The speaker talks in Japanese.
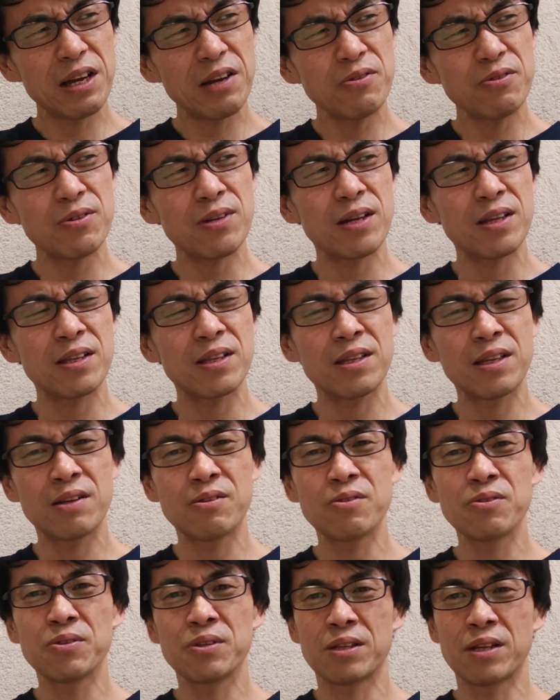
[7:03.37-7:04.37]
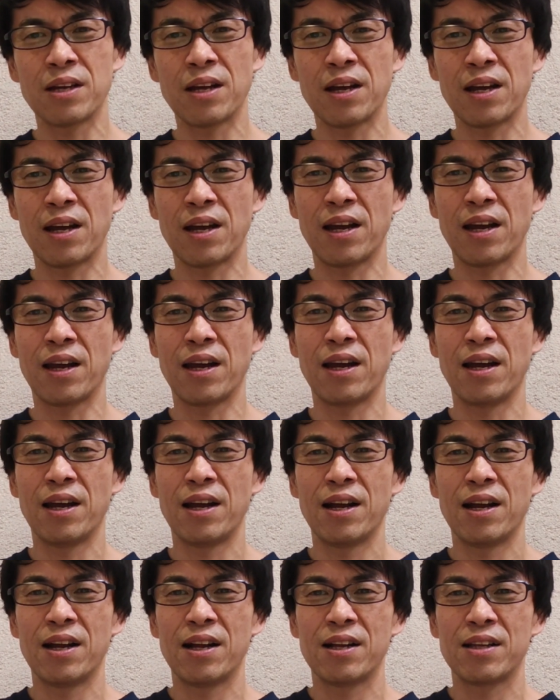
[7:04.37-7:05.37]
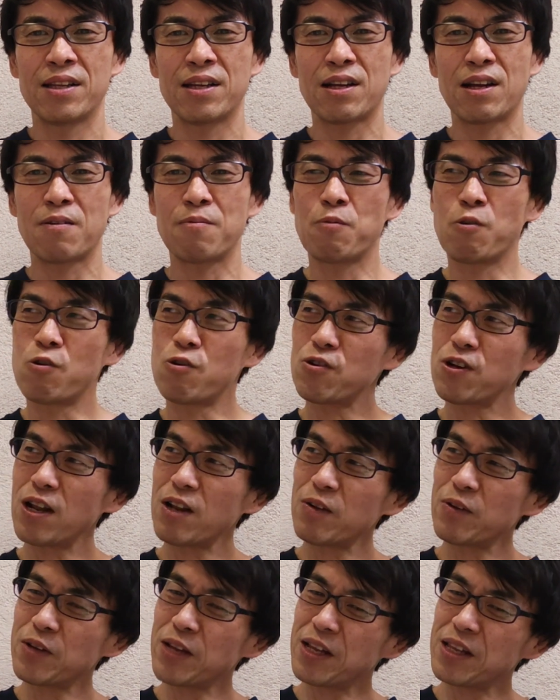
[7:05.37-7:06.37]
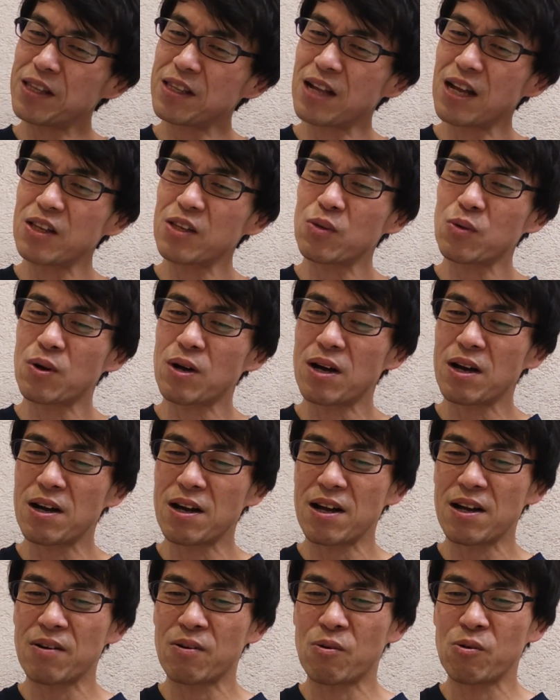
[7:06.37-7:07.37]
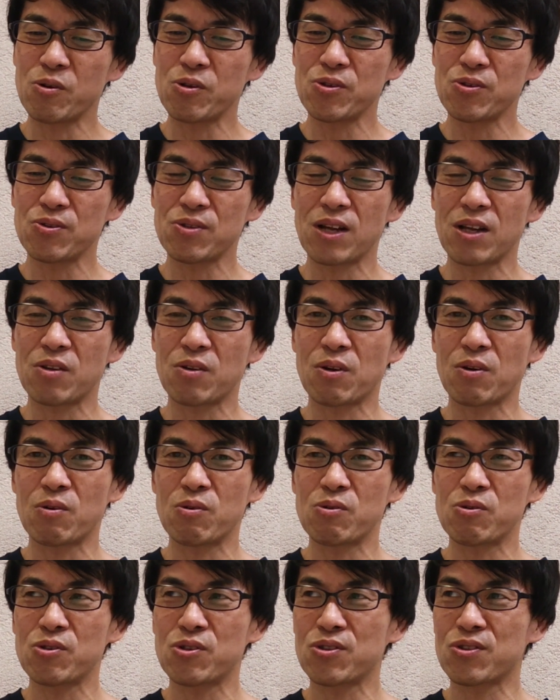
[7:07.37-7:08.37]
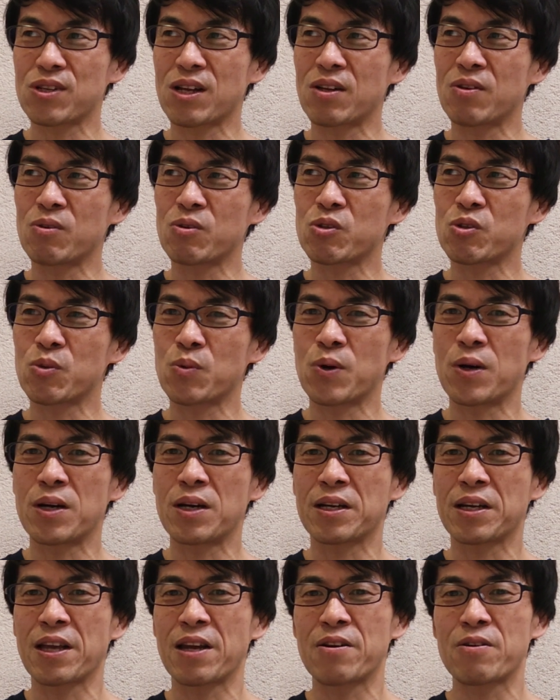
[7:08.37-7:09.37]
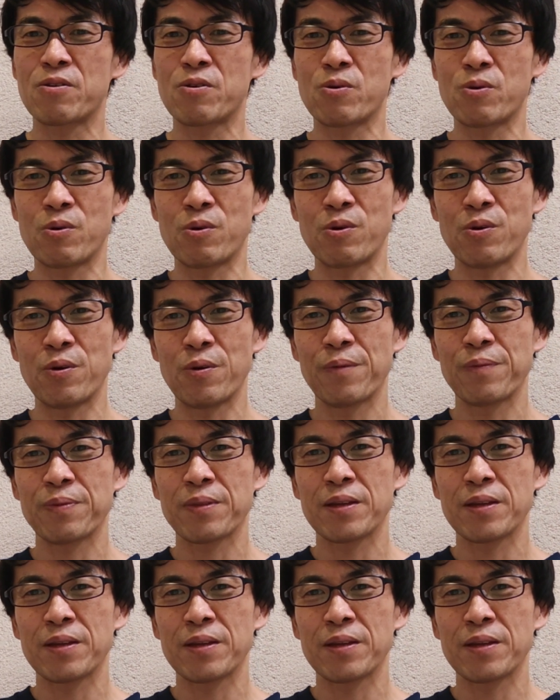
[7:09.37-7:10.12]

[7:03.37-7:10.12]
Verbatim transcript: 痛くなってるんでだから僕らの年代とか50代とか60代の人は結構